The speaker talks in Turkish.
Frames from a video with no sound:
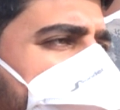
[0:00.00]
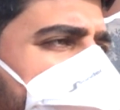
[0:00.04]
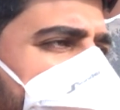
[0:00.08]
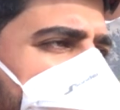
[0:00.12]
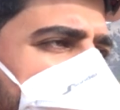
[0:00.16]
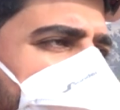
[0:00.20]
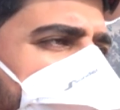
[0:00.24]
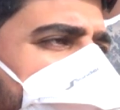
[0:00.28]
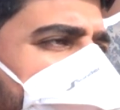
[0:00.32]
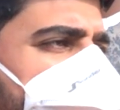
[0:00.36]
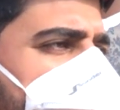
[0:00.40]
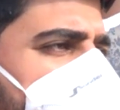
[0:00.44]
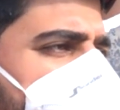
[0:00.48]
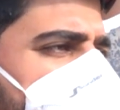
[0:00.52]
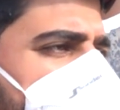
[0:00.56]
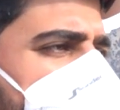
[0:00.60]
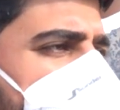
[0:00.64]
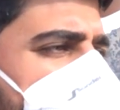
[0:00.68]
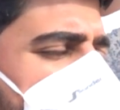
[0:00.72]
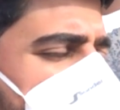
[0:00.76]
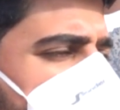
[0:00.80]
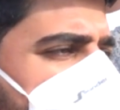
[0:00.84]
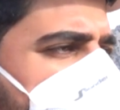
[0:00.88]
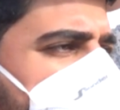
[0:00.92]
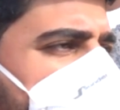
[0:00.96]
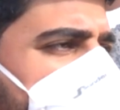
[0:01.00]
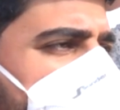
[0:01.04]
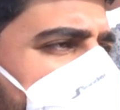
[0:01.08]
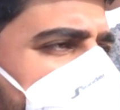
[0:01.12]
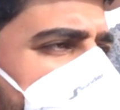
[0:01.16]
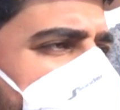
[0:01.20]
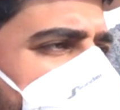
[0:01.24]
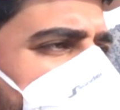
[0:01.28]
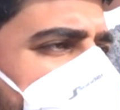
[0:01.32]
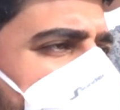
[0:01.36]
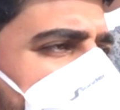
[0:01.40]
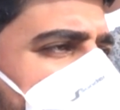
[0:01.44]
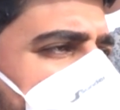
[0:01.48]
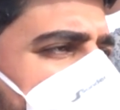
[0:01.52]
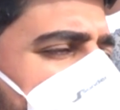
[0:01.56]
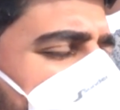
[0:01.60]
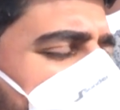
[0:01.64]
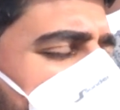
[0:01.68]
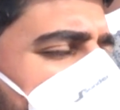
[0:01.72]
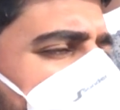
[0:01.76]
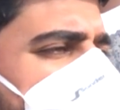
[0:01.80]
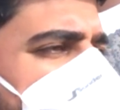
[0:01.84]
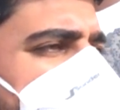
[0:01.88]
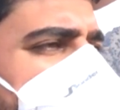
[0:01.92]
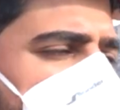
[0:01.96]
nadir köprülerden biri olacak bitince.
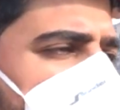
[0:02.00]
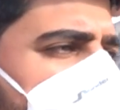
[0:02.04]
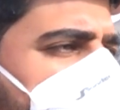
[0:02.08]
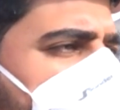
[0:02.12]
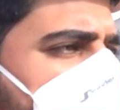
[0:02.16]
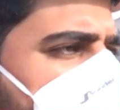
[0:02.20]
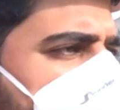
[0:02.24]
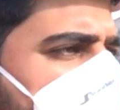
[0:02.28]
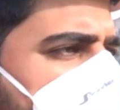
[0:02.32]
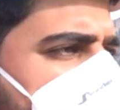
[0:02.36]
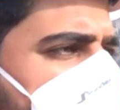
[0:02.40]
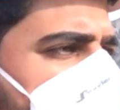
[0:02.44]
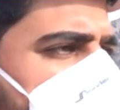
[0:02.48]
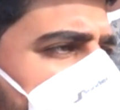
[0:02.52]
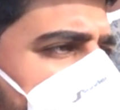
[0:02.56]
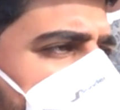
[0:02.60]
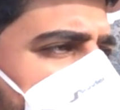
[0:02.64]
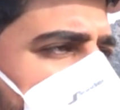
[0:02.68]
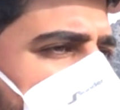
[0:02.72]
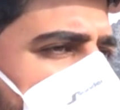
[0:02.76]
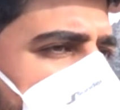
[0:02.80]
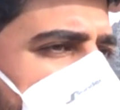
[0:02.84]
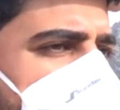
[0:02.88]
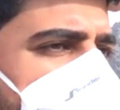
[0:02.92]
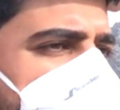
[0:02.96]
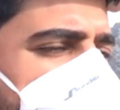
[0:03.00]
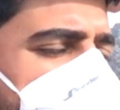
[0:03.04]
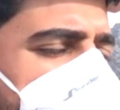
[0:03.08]
Şu an bulunduğumuz bölge